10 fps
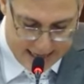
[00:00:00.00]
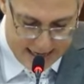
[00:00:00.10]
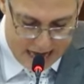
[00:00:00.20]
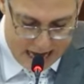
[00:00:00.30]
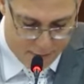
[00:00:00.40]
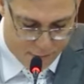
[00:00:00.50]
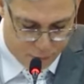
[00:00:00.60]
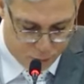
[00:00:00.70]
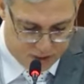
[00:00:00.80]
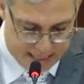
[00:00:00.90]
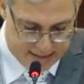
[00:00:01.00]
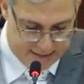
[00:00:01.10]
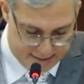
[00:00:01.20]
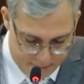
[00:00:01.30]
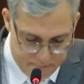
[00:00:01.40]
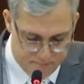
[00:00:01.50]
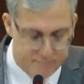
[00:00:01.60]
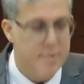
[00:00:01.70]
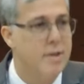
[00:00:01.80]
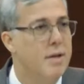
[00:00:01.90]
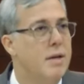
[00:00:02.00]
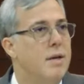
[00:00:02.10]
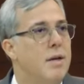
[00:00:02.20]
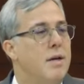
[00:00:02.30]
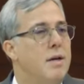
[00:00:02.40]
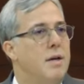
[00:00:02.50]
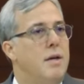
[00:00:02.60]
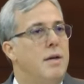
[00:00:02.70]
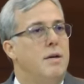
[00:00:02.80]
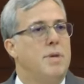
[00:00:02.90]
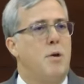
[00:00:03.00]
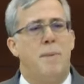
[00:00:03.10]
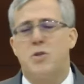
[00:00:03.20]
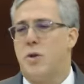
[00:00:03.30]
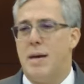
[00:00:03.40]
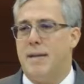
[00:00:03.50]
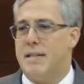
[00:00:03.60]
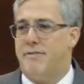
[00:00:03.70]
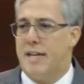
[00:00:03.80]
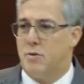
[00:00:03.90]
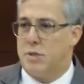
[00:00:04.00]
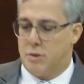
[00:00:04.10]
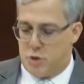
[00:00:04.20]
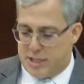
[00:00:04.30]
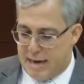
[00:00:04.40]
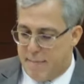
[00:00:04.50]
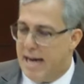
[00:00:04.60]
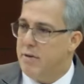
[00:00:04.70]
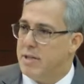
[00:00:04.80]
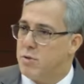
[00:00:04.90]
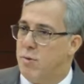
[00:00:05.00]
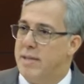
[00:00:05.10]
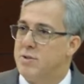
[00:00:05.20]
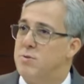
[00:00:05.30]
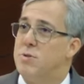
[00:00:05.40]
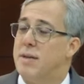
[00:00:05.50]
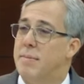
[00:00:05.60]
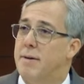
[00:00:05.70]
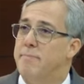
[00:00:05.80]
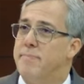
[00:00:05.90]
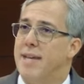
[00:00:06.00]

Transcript: à frustração que, que o pastor Heber está falando tanto de trabalho nesse começo do sermão?